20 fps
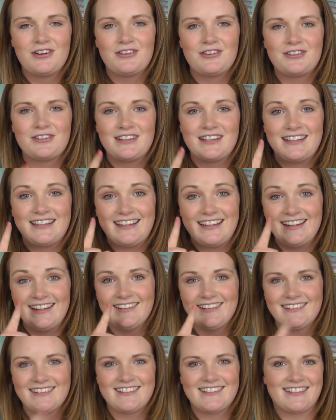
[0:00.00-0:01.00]
und
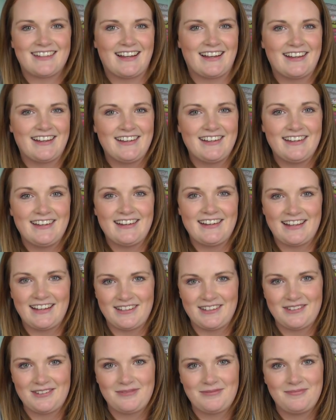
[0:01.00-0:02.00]
den zeige ich dir
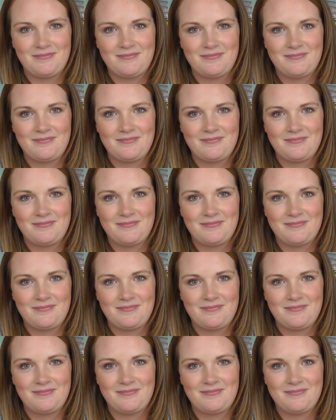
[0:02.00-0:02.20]
jetzt.